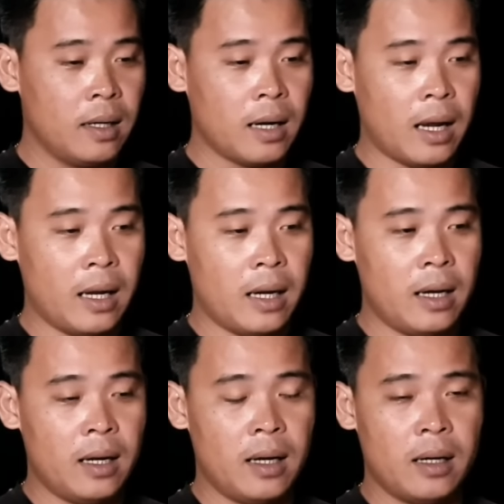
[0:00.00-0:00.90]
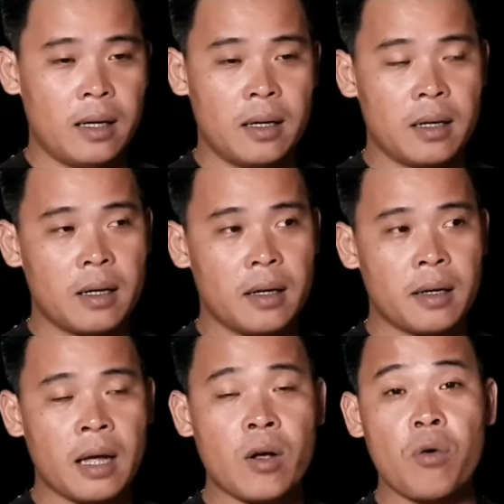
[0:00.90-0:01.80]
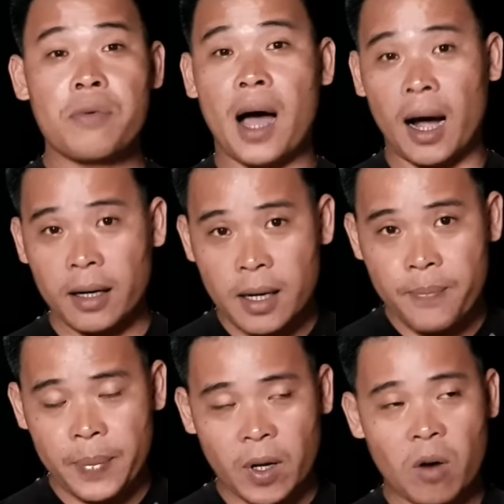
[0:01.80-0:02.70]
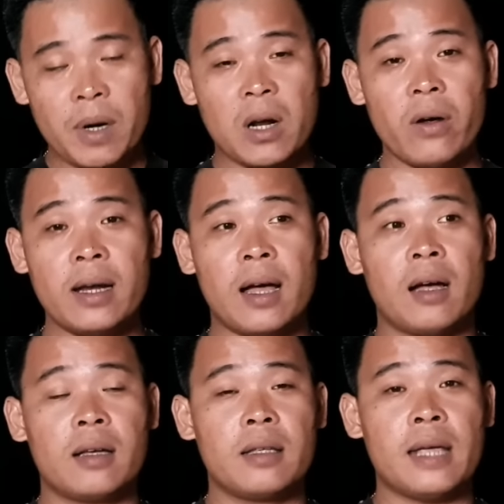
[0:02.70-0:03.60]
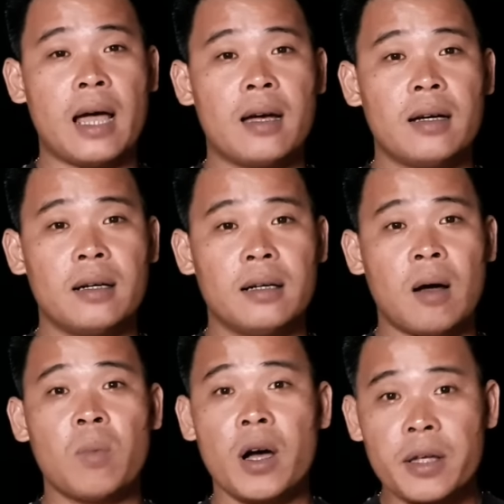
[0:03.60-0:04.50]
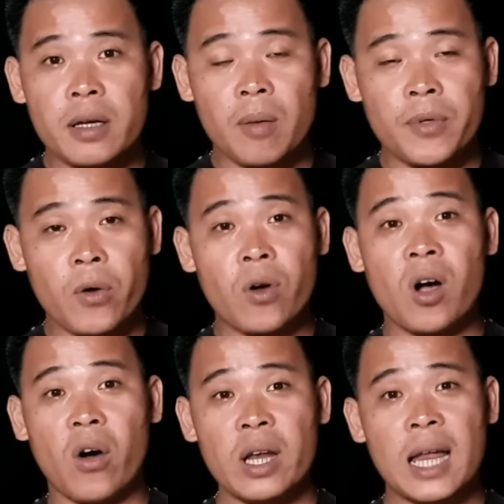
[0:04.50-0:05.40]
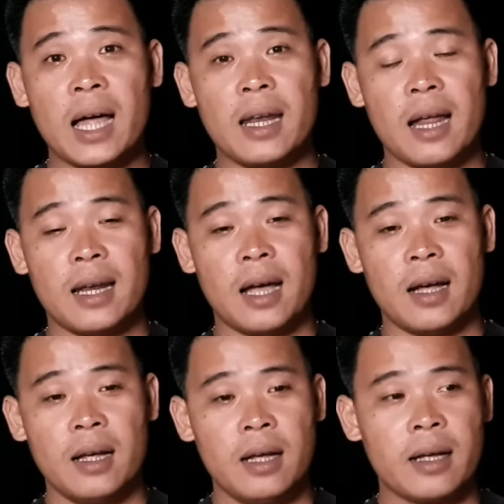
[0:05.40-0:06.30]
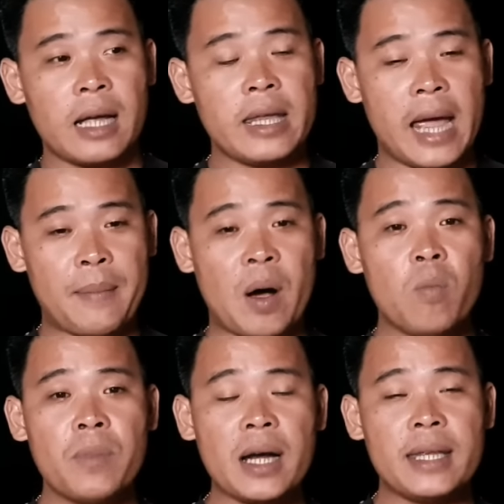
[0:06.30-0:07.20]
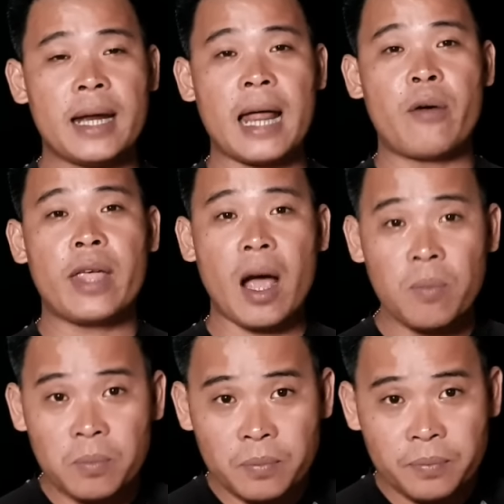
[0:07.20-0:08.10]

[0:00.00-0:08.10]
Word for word: thì cái cô vợ á cổ mới nói là dạ ông ơi ông cho con hỏi là là là cái nhà bà út mết nhà nào vậy ông